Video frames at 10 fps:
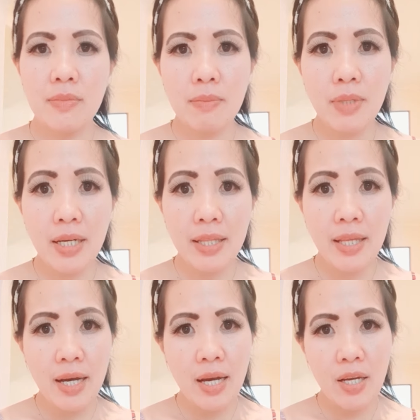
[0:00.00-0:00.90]

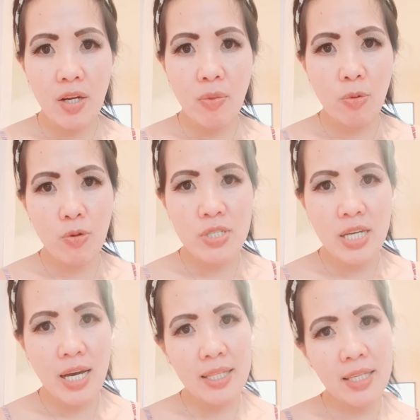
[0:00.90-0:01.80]
Magandang araw po
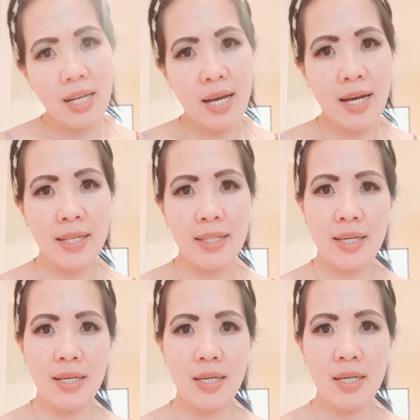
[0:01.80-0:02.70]
sa ating lahat,
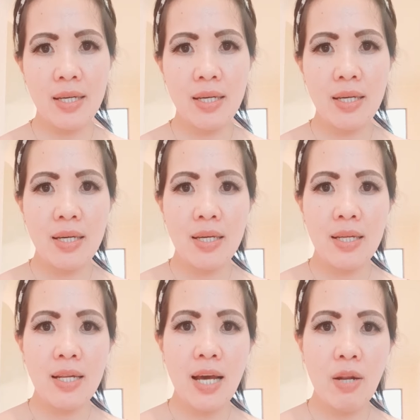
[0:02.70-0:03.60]

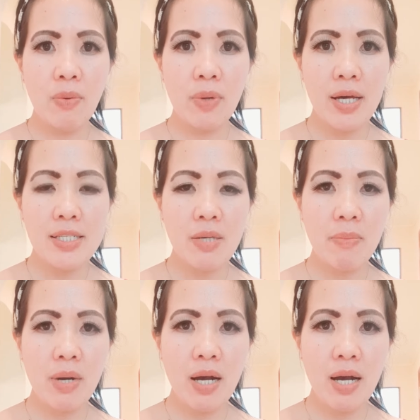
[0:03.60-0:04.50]
lalo na sa
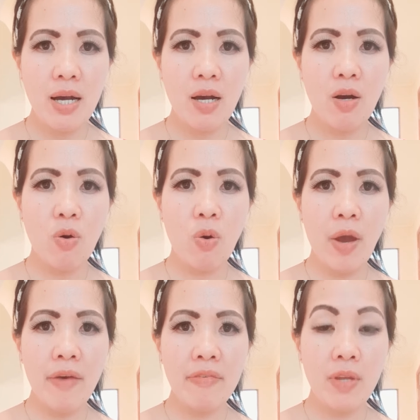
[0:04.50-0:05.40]
mga
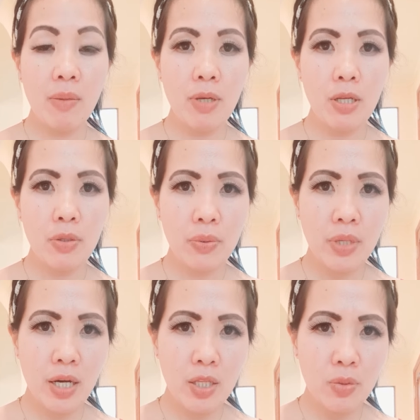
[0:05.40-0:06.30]
OFW
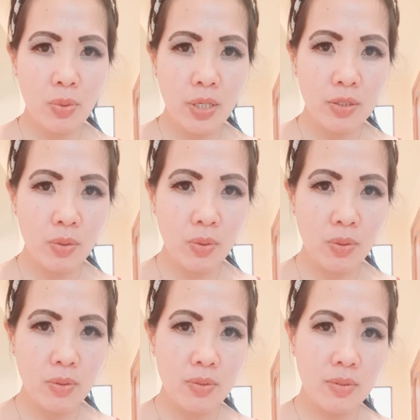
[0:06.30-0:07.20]
na katulad
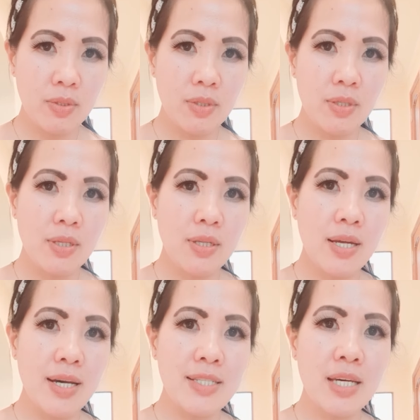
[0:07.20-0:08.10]
ko,
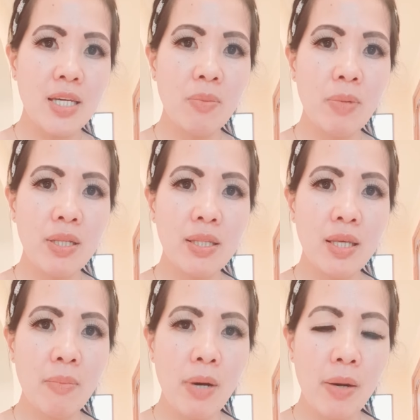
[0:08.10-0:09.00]
nasa
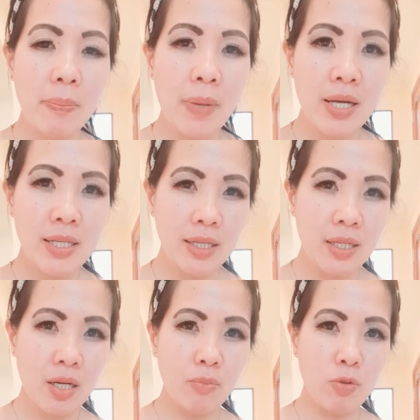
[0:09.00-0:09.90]
iba't ibang panig
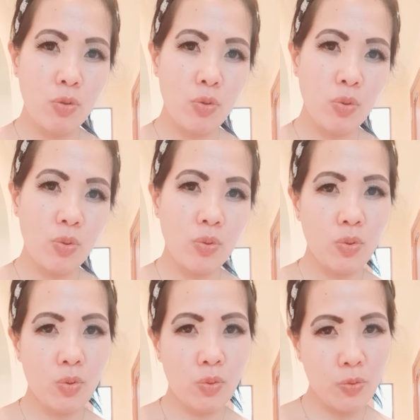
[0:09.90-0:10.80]
ng mundo.
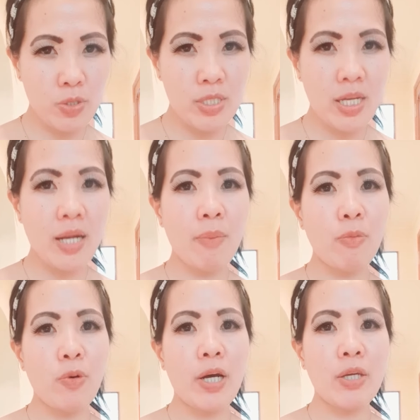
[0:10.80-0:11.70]
Kumusta na
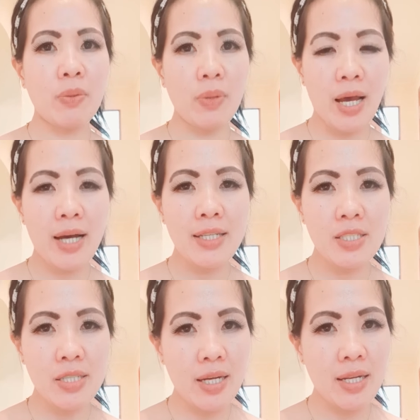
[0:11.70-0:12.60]
po kayong lahat
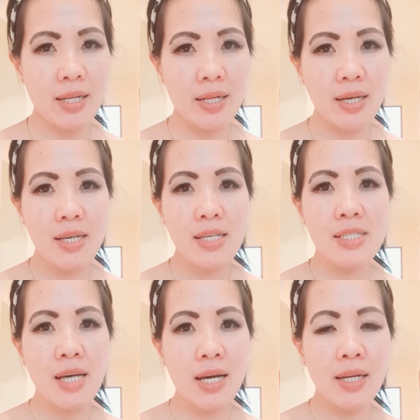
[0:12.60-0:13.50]
dyan?
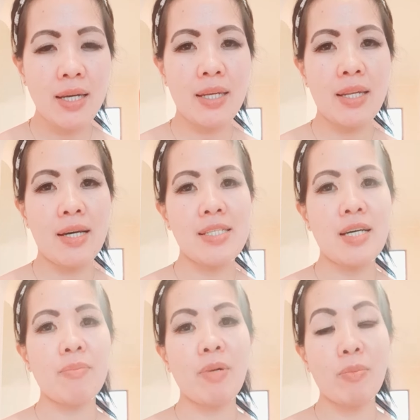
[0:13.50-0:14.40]
Sana'y
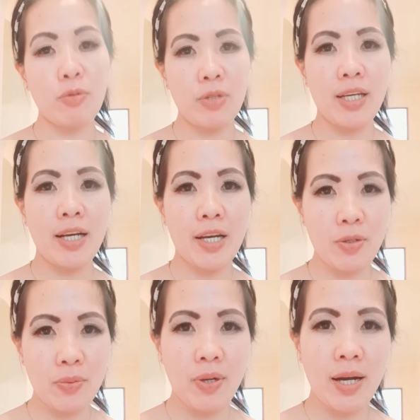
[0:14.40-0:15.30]
nasa mabuti
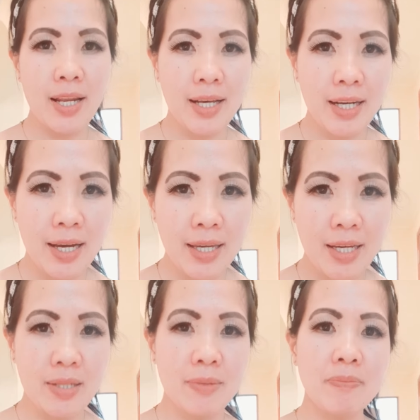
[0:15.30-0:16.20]
kayong kalagayan.